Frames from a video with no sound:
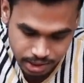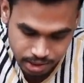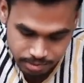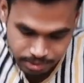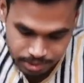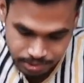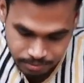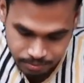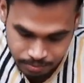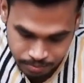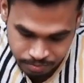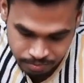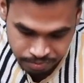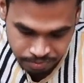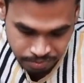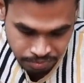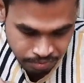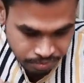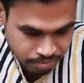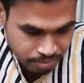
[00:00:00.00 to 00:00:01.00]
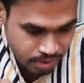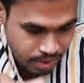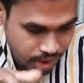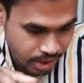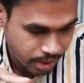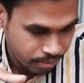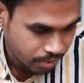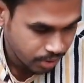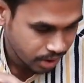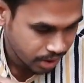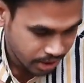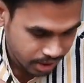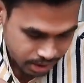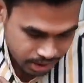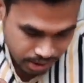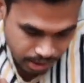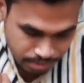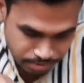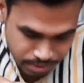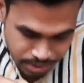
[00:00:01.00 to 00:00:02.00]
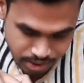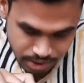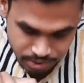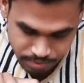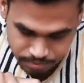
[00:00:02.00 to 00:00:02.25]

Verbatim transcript: দিবেন দেওয়ার পর এটাকে আপনি